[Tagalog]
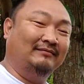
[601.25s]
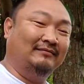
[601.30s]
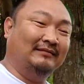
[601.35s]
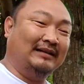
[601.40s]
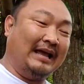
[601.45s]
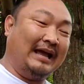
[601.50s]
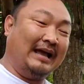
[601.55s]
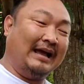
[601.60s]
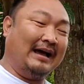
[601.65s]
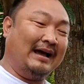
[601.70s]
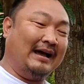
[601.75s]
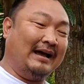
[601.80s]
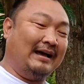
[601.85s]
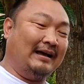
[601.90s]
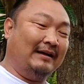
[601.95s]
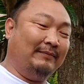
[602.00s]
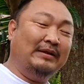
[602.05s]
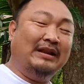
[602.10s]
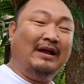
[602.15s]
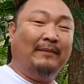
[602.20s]
kaya
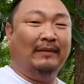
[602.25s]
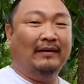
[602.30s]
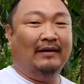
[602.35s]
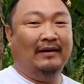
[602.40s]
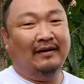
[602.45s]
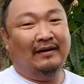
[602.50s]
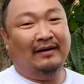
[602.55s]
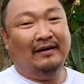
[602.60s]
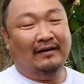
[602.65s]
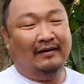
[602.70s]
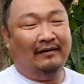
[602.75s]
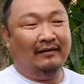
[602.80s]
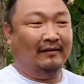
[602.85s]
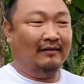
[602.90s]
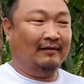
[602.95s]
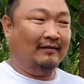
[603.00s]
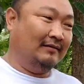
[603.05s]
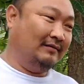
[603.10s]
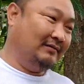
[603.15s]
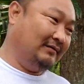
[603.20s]
sana pinap- sa inyo din
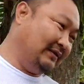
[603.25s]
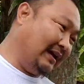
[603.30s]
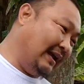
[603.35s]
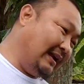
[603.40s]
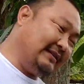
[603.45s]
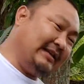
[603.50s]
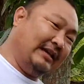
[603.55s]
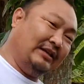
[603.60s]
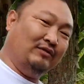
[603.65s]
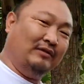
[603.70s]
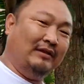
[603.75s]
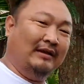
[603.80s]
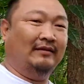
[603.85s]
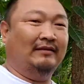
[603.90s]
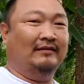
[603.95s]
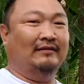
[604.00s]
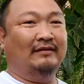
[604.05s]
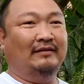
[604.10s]
oh, sana sa inyo din